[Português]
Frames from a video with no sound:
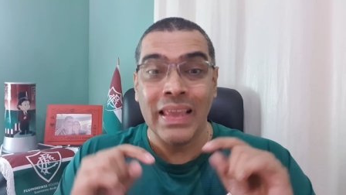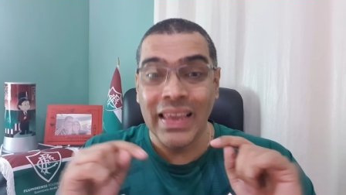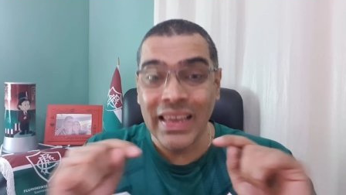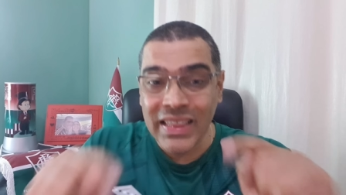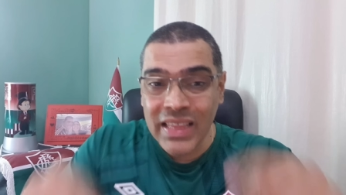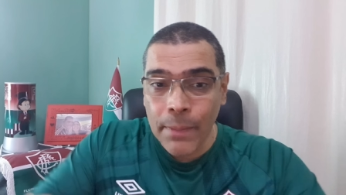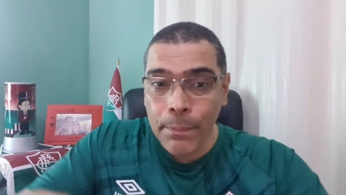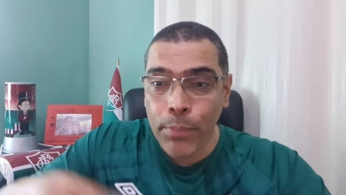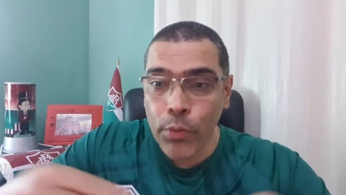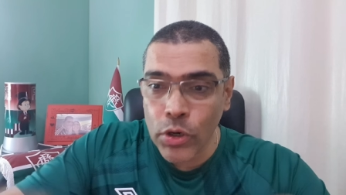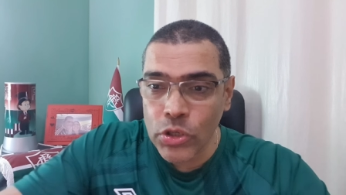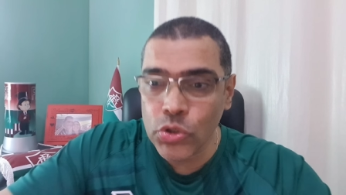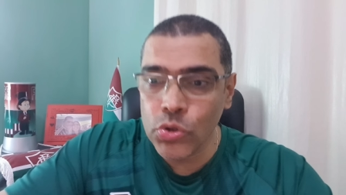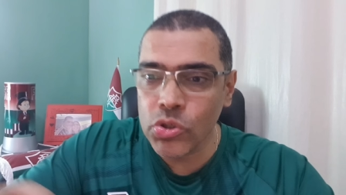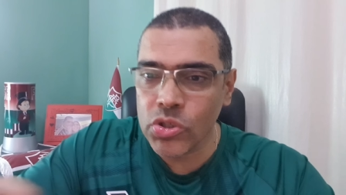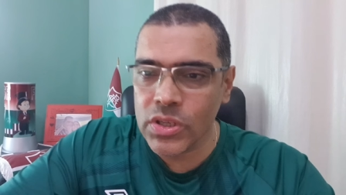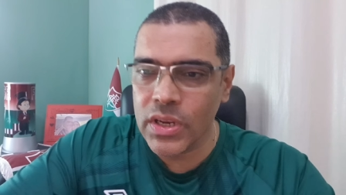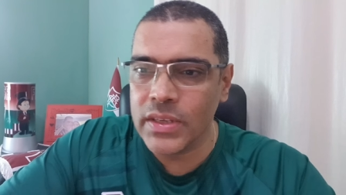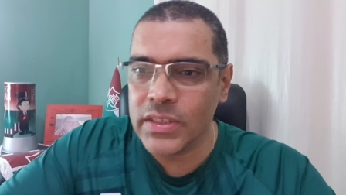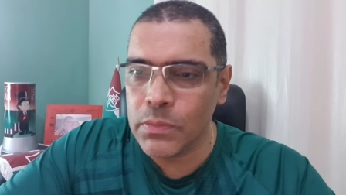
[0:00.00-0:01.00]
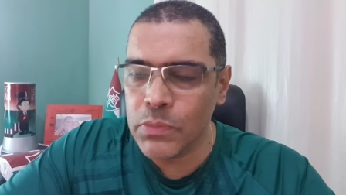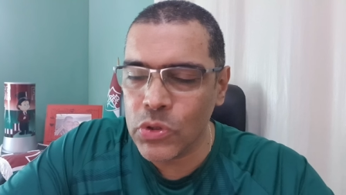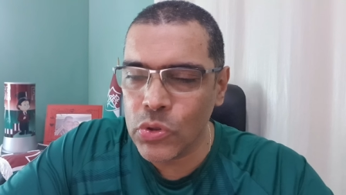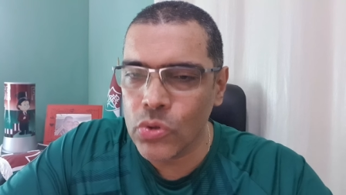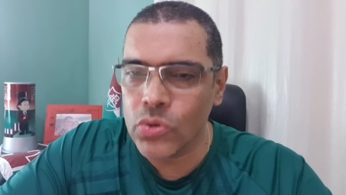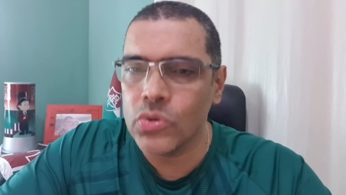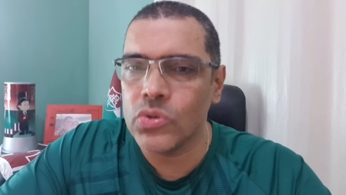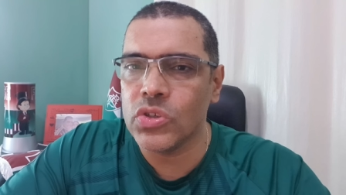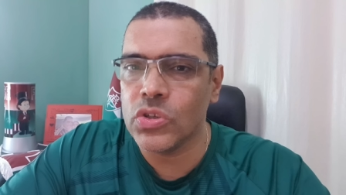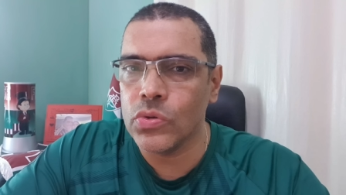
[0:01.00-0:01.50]
E depois dos 13
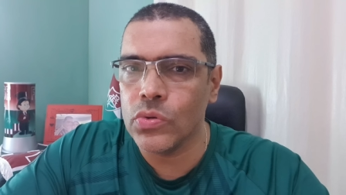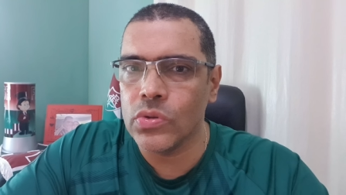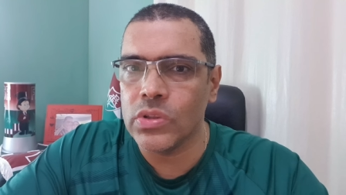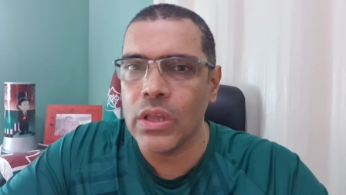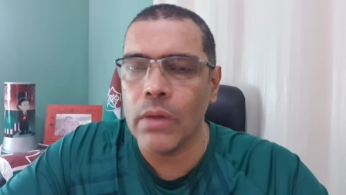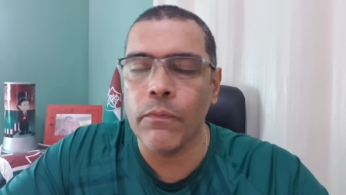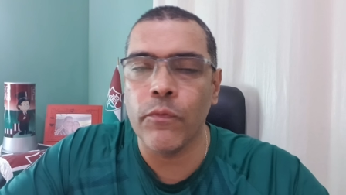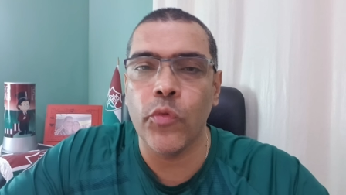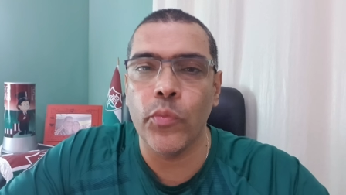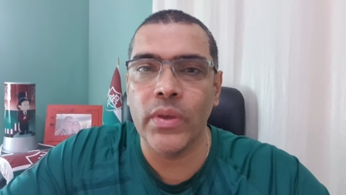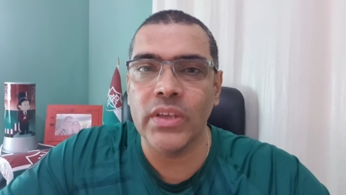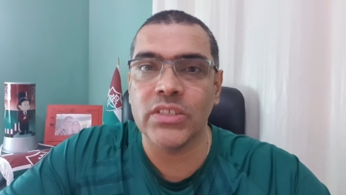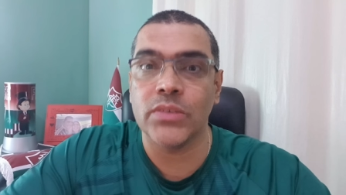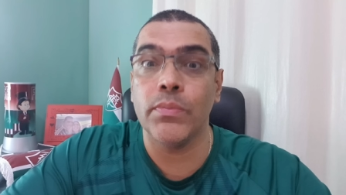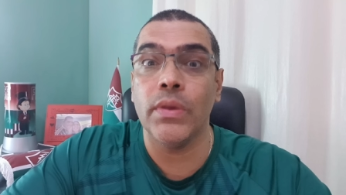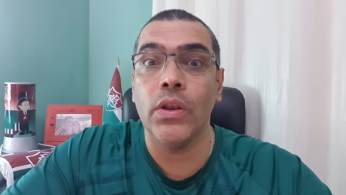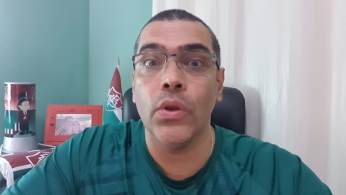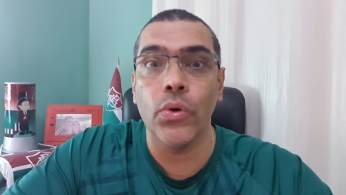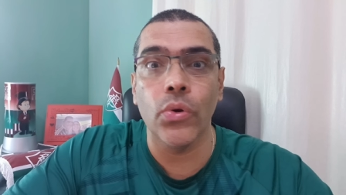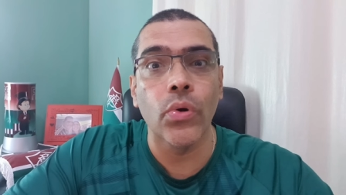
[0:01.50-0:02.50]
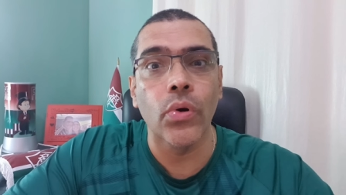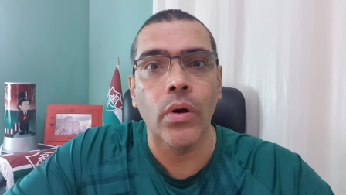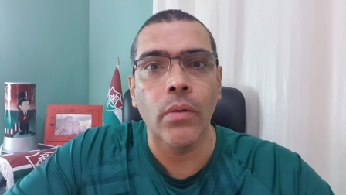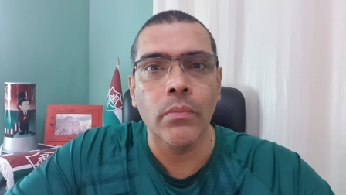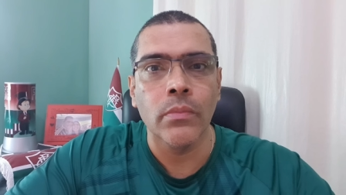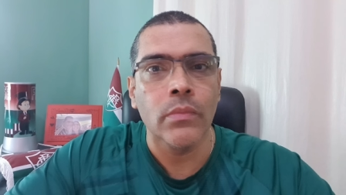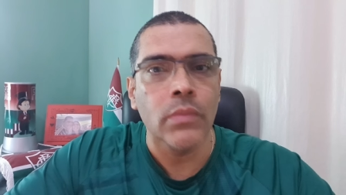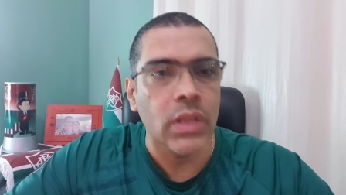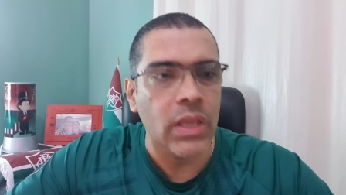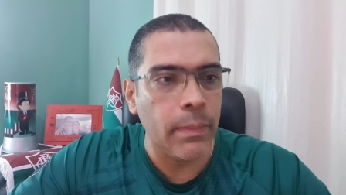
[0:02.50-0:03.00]
minutos do segundo tempo, o Fluminense
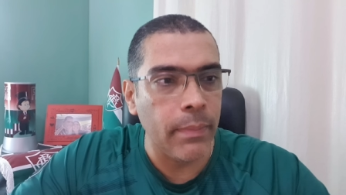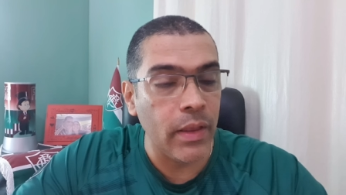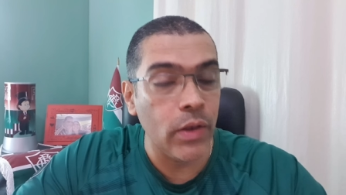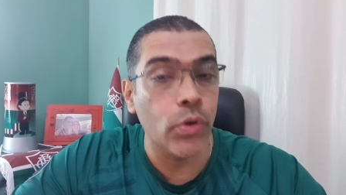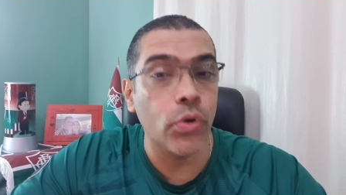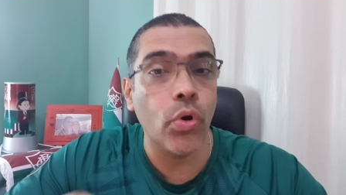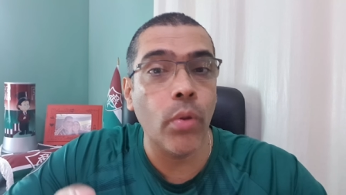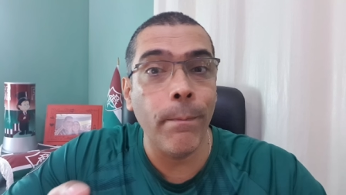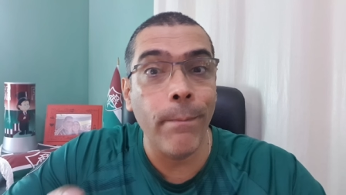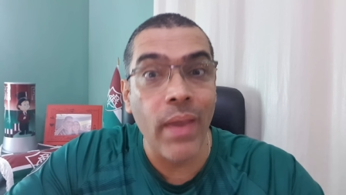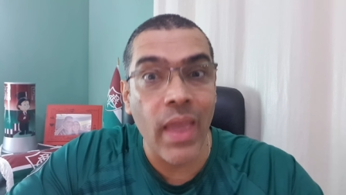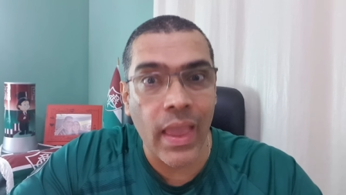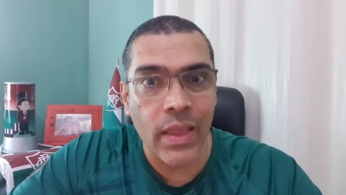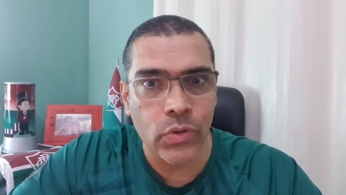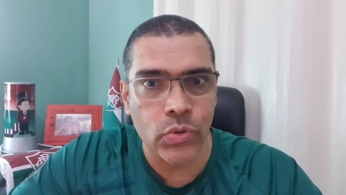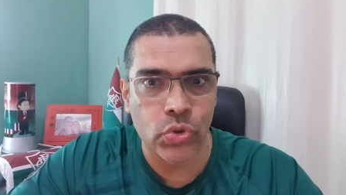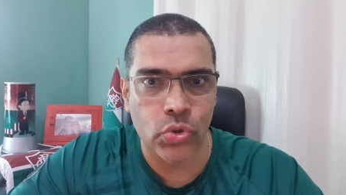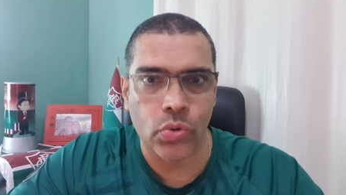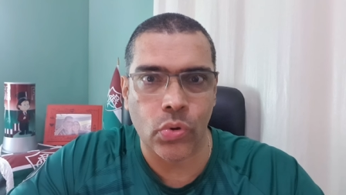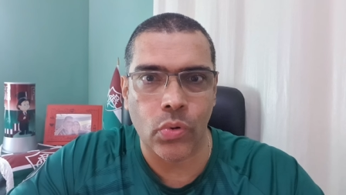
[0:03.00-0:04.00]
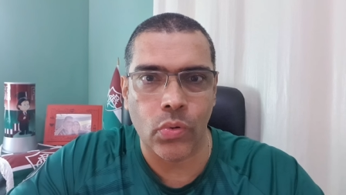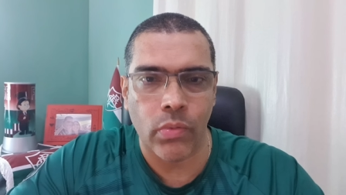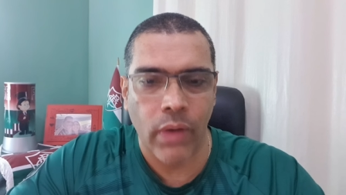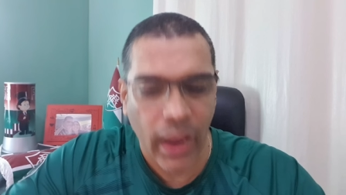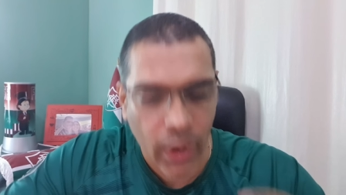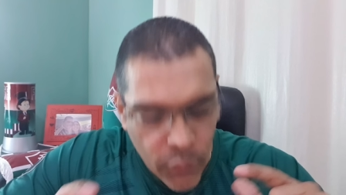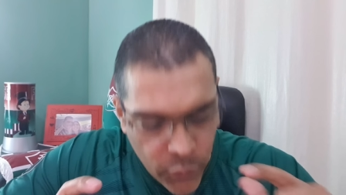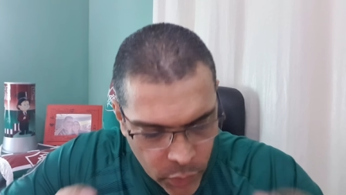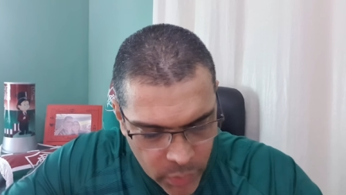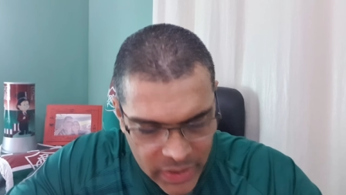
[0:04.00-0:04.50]
melhorou. E melhorou bem no jogo.
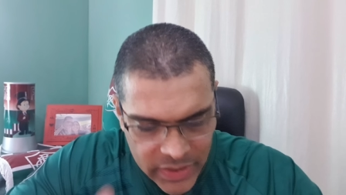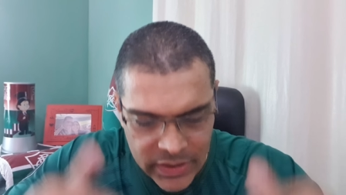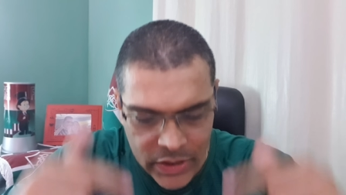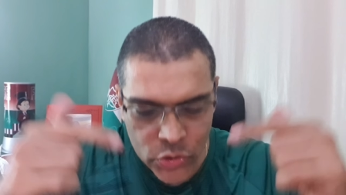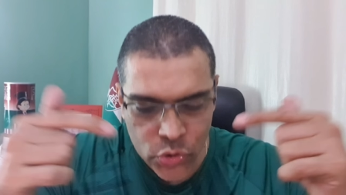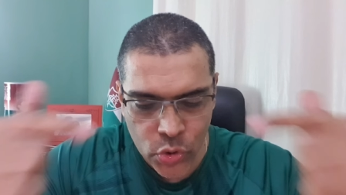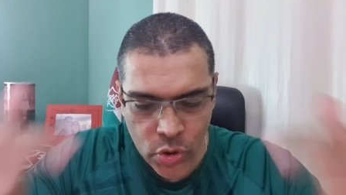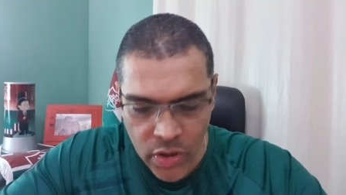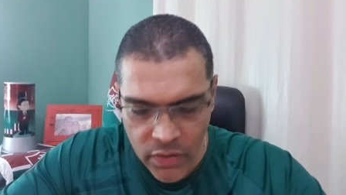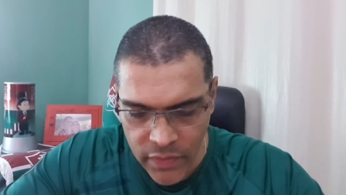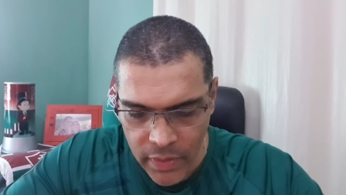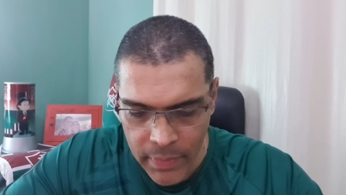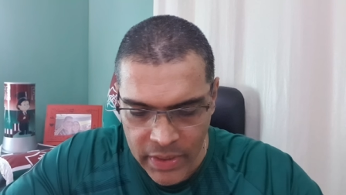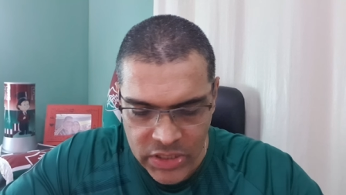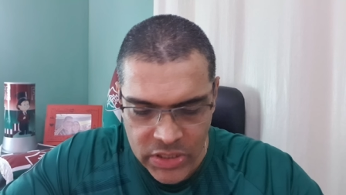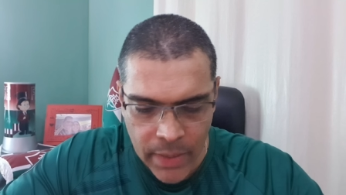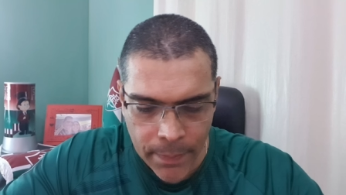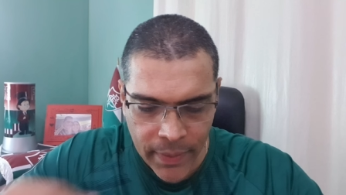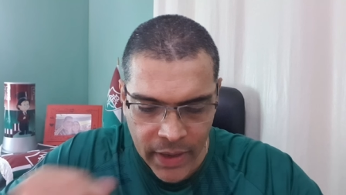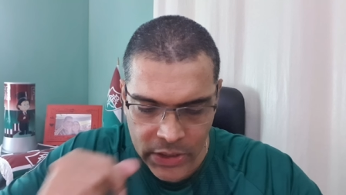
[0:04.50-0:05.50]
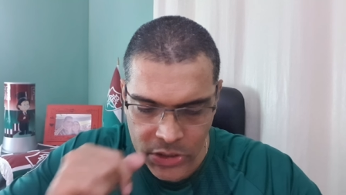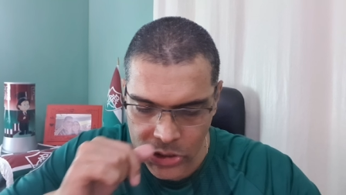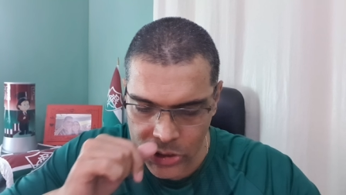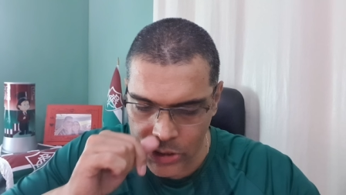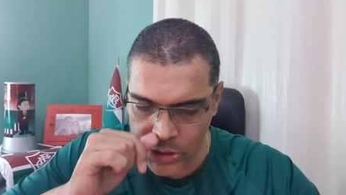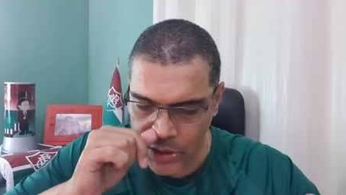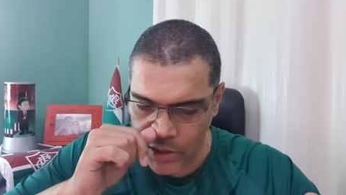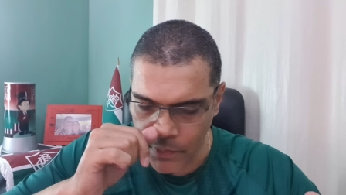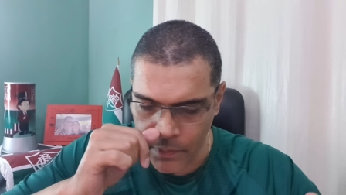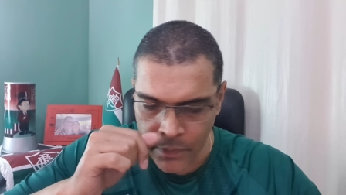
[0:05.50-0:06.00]
Aí o Fluminense entrou novamente na
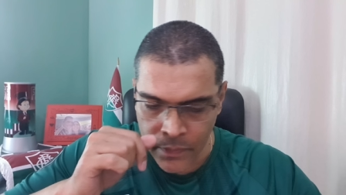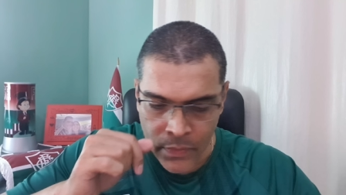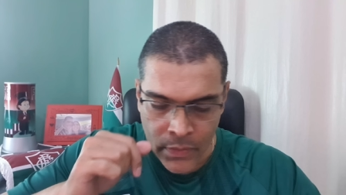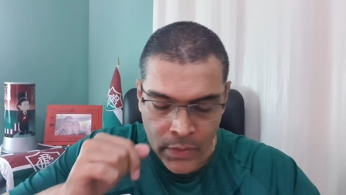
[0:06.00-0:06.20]
partida.